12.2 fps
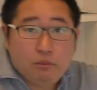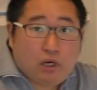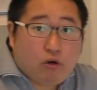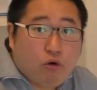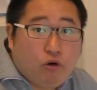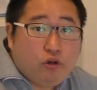
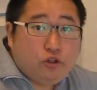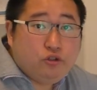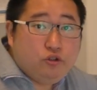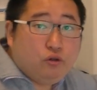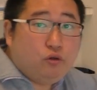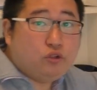まあ、こうい
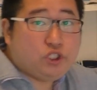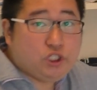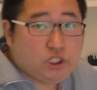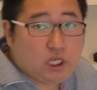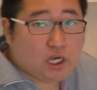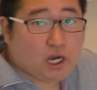う押し
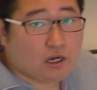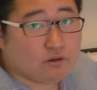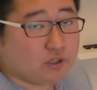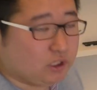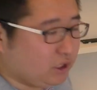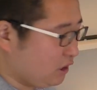入れがあ
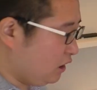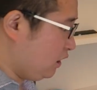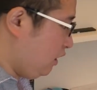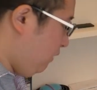る方なんか